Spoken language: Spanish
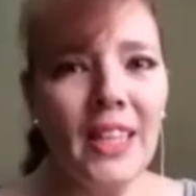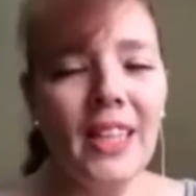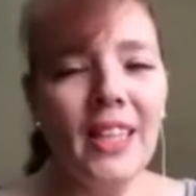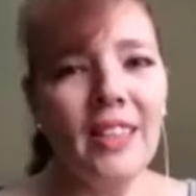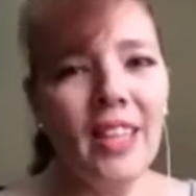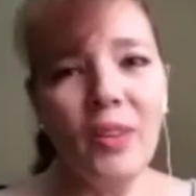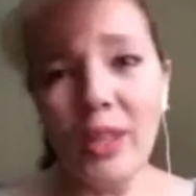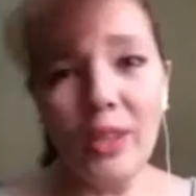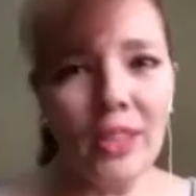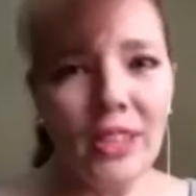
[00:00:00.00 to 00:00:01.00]
y aunque no
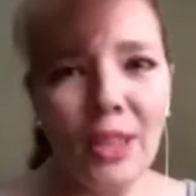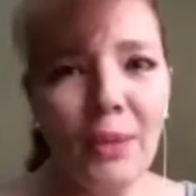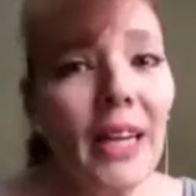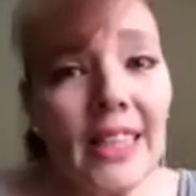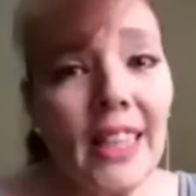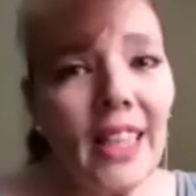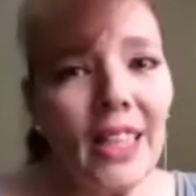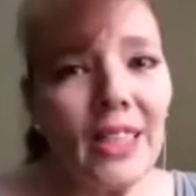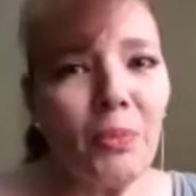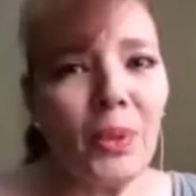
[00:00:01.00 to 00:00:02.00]
te sirvan, las
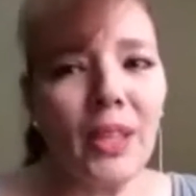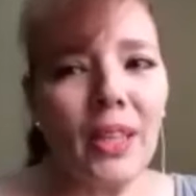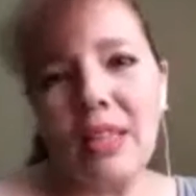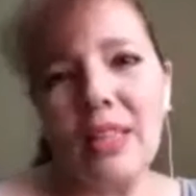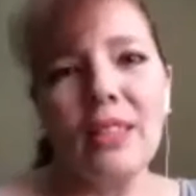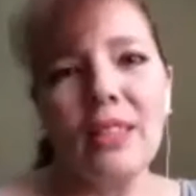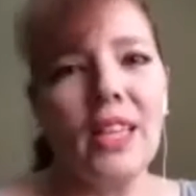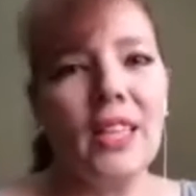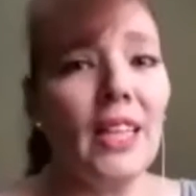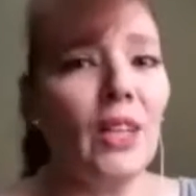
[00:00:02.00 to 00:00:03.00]
quieres porque es,
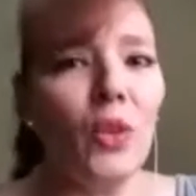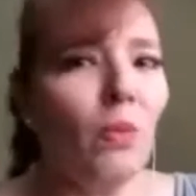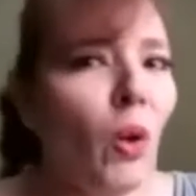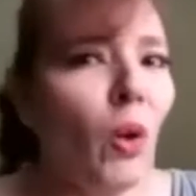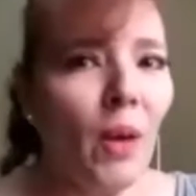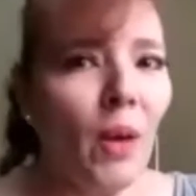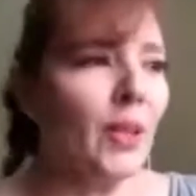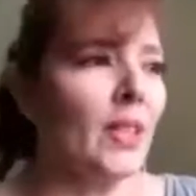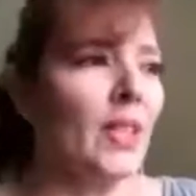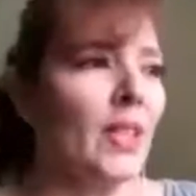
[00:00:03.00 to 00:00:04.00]
es algo de moda, porque
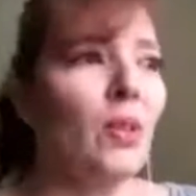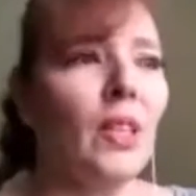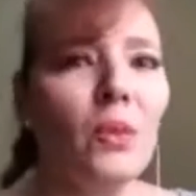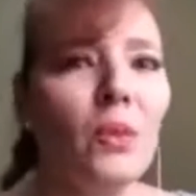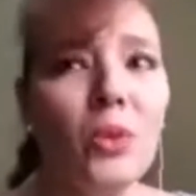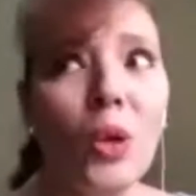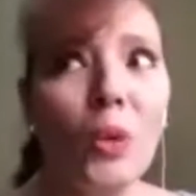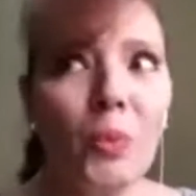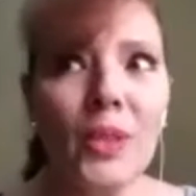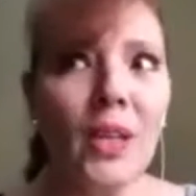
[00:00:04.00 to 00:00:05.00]
es algo que te gustó,
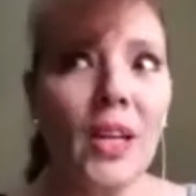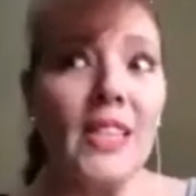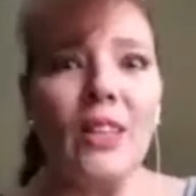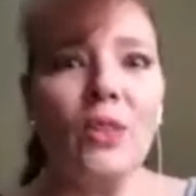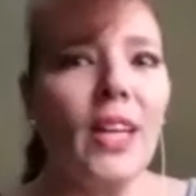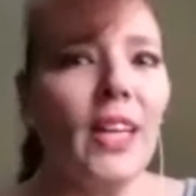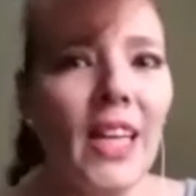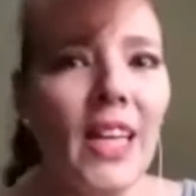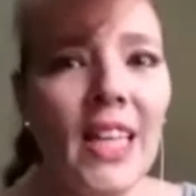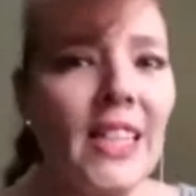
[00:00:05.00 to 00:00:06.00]
pues es algo que
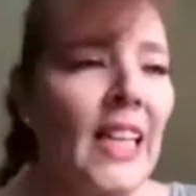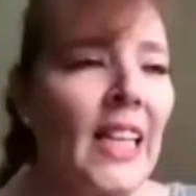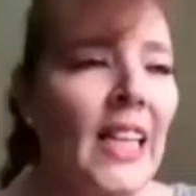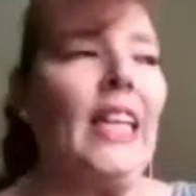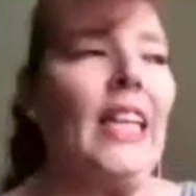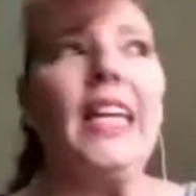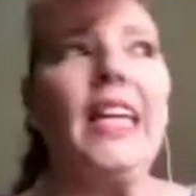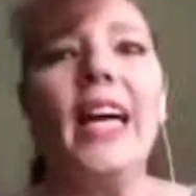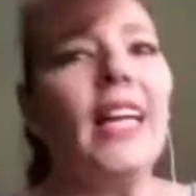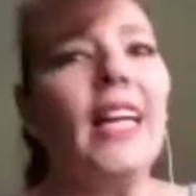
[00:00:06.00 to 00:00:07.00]
querías y en
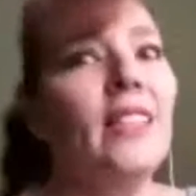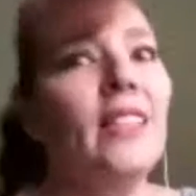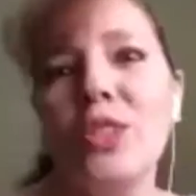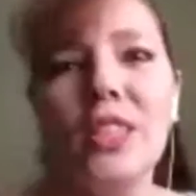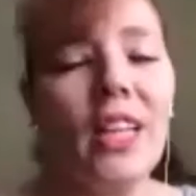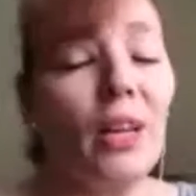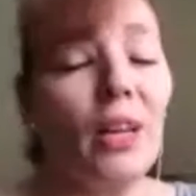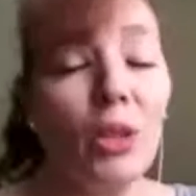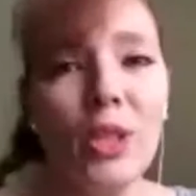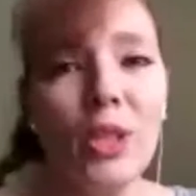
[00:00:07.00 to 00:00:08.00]
aquel entonces a lo
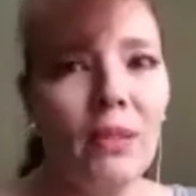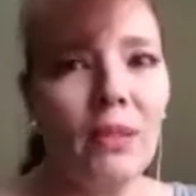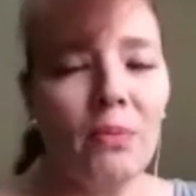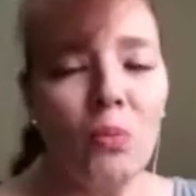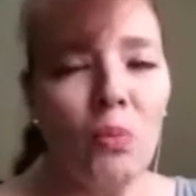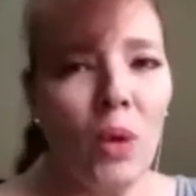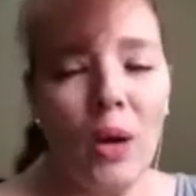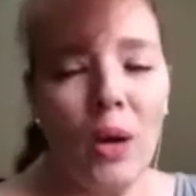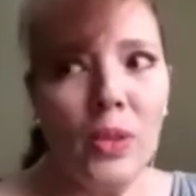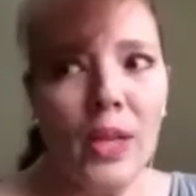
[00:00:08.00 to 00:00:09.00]
mejor estaba a
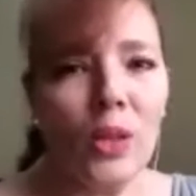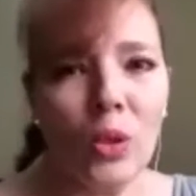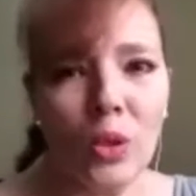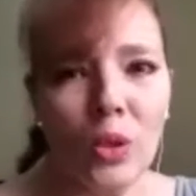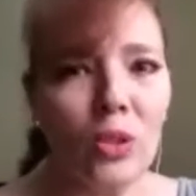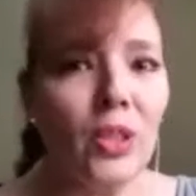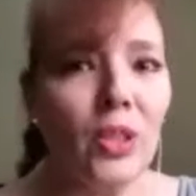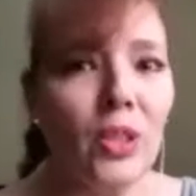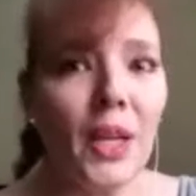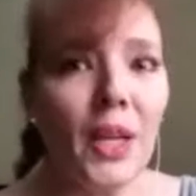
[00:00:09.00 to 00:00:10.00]
un alto costo y ahorita
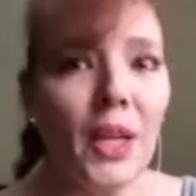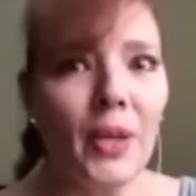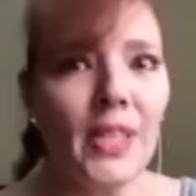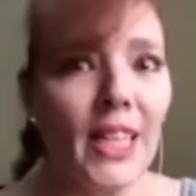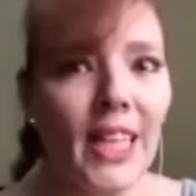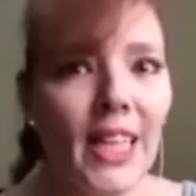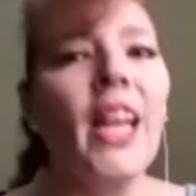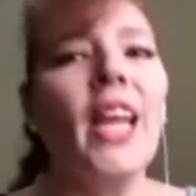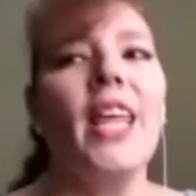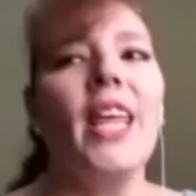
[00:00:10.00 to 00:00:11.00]
lo puedes canjear
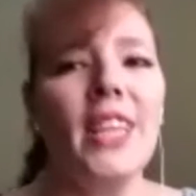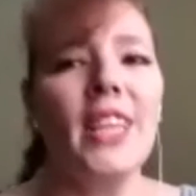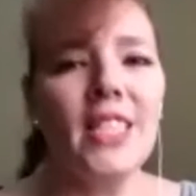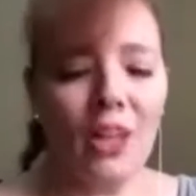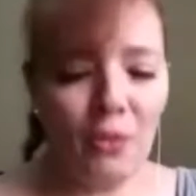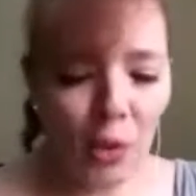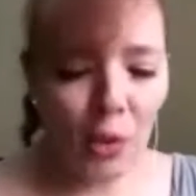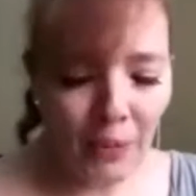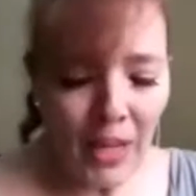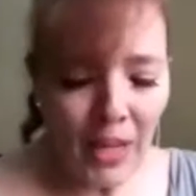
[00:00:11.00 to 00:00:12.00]
de esta forma.
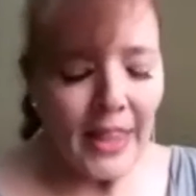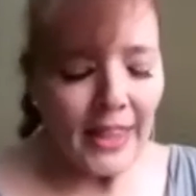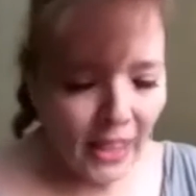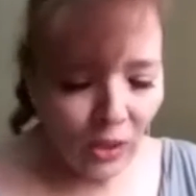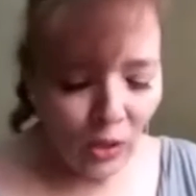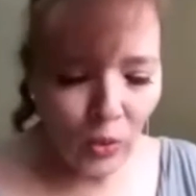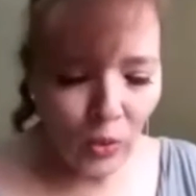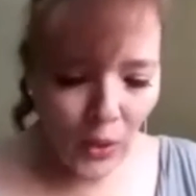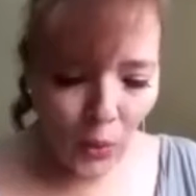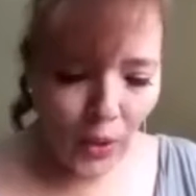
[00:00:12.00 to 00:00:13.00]
Tengo una
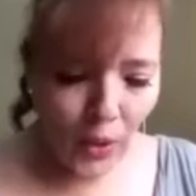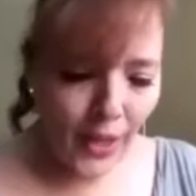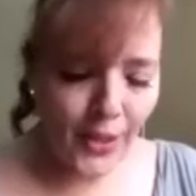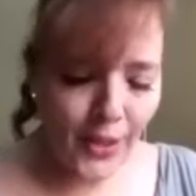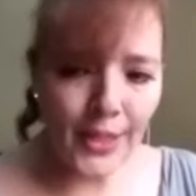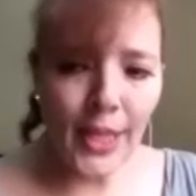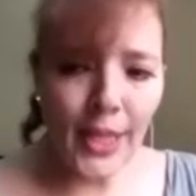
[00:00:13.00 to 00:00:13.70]
duda, Andrés.